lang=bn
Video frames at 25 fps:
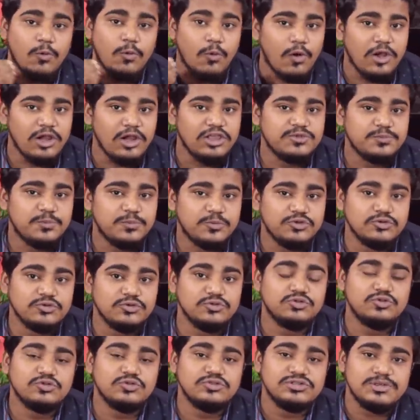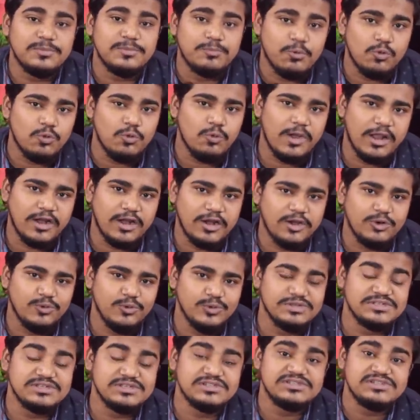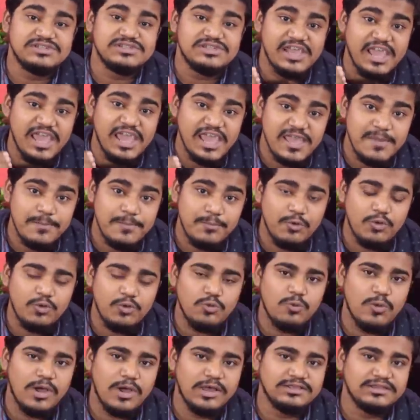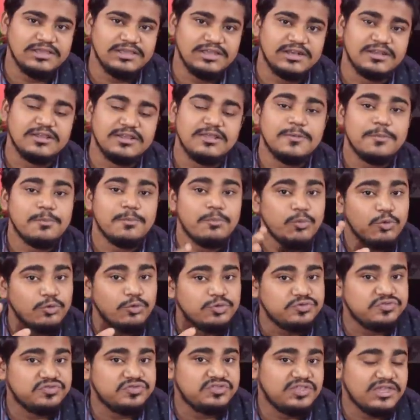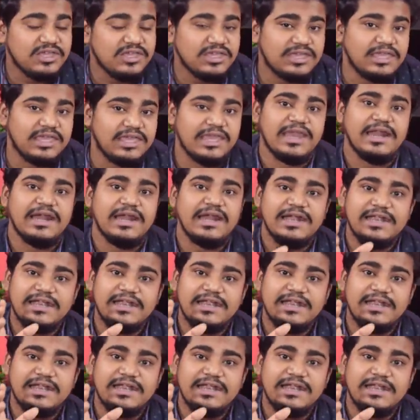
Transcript: কলেজ পর্যন্ত যে পড়ুয়ারা রয়েছে সেই পড়ুয়াদের প্রত্যেককে